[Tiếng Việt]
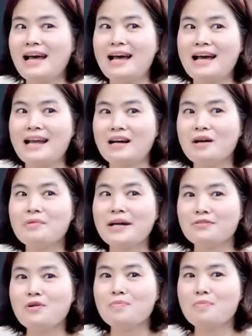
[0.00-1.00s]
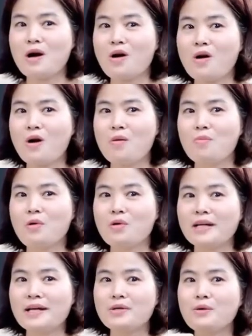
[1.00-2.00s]
một người mà bạn lâu ngày không
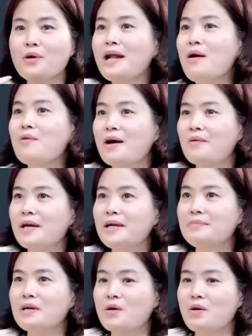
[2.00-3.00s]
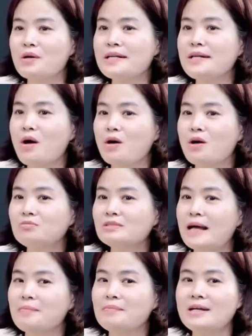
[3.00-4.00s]
gặp, không hỏi thăm thỉnh thoảng
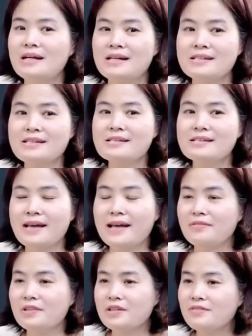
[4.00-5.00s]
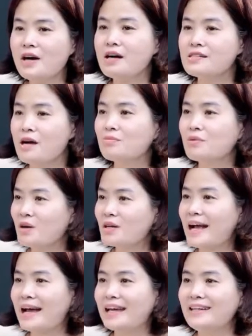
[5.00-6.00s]
mới nhắn tin đôi ba câu
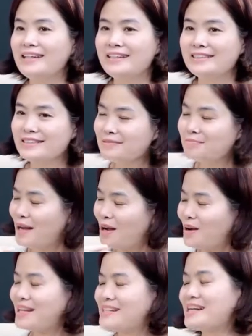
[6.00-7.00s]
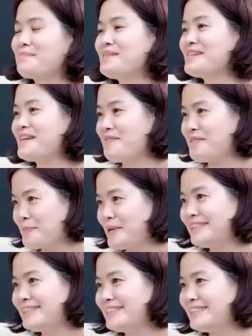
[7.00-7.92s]
thì chắc chắn sẽ trở nên ngày càng